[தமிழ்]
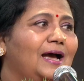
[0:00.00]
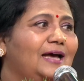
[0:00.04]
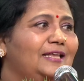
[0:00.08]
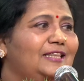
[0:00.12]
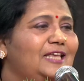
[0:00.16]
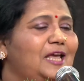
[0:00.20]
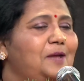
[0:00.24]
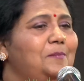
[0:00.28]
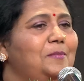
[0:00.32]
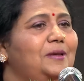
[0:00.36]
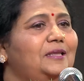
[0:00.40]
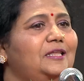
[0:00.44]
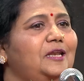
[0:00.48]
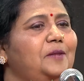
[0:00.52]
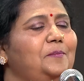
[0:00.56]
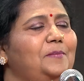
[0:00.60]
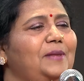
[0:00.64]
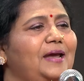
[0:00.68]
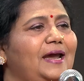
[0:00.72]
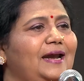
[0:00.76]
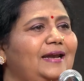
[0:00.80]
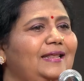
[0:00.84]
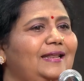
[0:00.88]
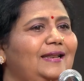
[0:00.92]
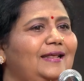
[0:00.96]
அதே மாதிரி
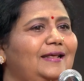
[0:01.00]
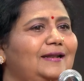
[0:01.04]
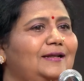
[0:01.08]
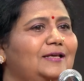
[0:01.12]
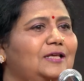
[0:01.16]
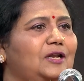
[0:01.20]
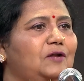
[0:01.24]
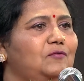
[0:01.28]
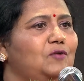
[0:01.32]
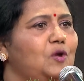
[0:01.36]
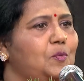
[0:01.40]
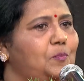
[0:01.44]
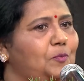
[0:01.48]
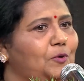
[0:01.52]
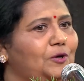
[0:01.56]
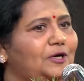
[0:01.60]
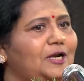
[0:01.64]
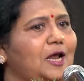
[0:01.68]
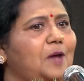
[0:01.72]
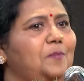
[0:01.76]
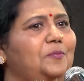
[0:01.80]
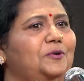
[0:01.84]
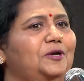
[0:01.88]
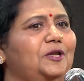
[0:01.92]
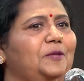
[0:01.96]
மேடையில் இருக்கிறவங்க
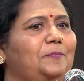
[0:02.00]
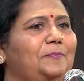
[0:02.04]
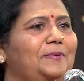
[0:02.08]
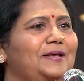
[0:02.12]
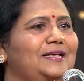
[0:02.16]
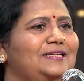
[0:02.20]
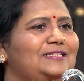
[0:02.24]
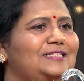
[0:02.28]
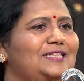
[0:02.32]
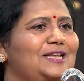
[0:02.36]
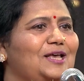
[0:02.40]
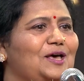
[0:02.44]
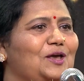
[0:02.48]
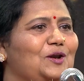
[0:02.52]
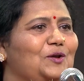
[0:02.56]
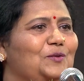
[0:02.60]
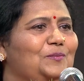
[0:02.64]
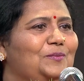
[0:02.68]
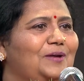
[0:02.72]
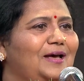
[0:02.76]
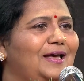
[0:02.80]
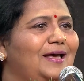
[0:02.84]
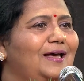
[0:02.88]
போட்டா போட்டி பேசினாலும்